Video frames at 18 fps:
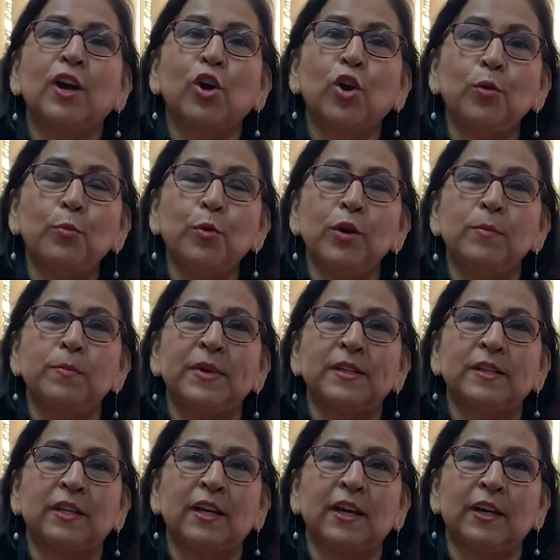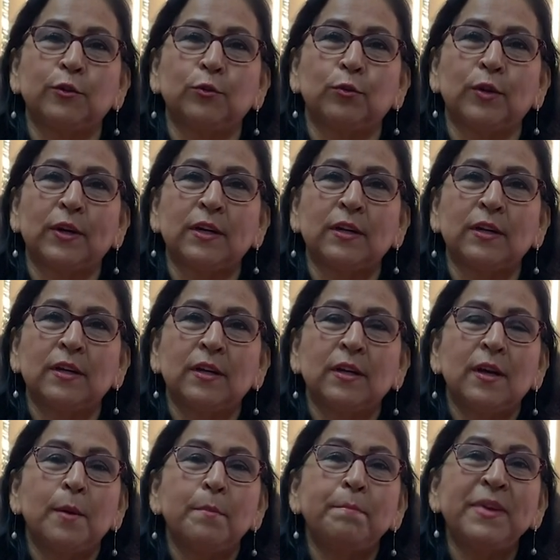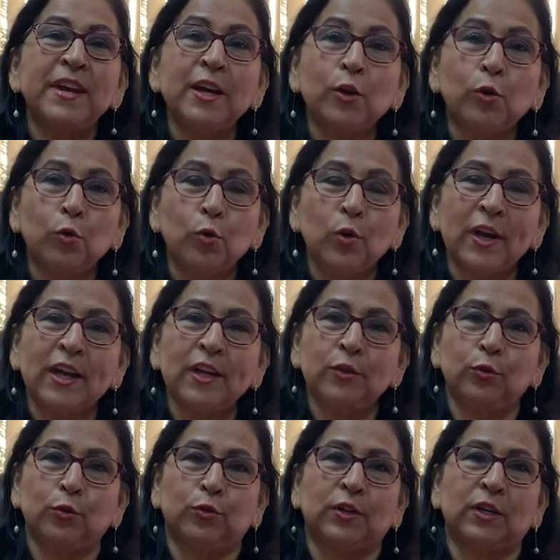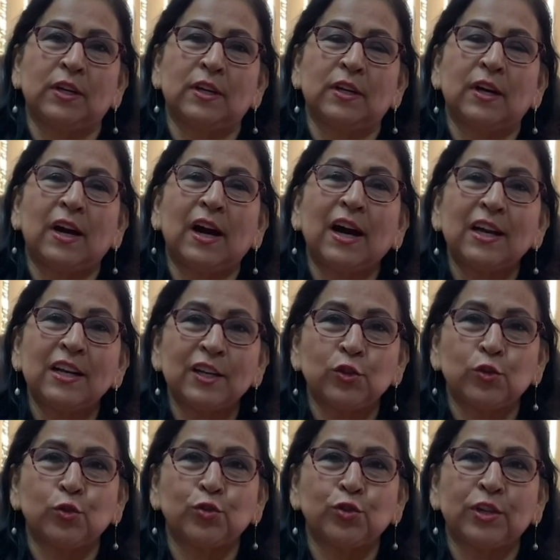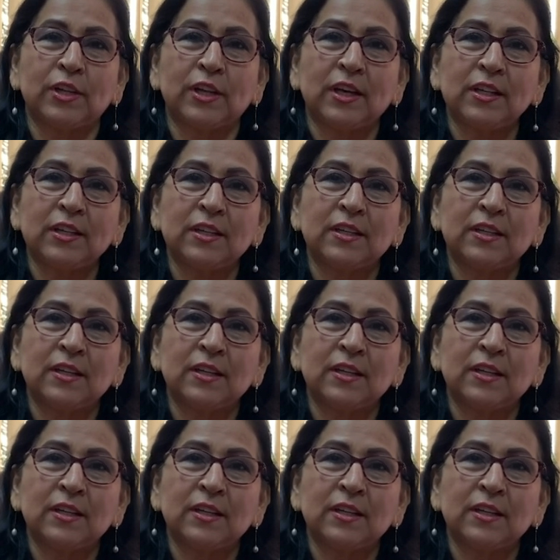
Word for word: como investigadora, vinculándote a la sociedad,